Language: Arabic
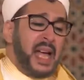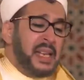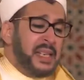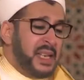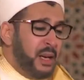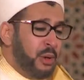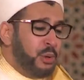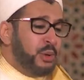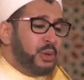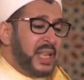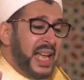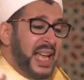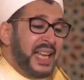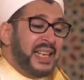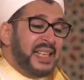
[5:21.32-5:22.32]
أن
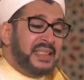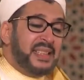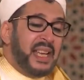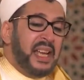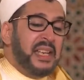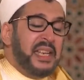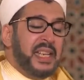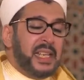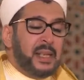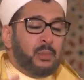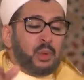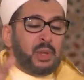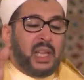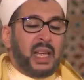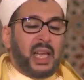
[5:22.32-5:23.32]
يعود على التحريك
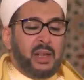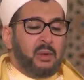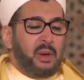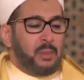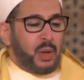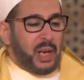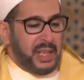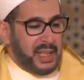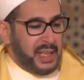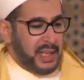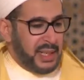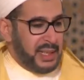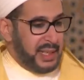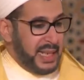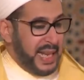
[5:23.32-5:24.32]
مطلقا
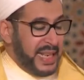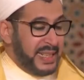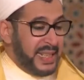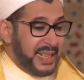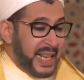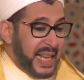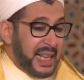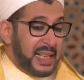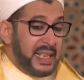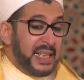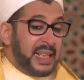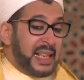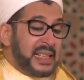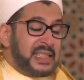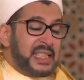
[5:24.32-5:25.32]
ومقيدا لأننا
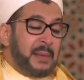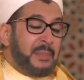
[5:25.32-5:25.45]
قد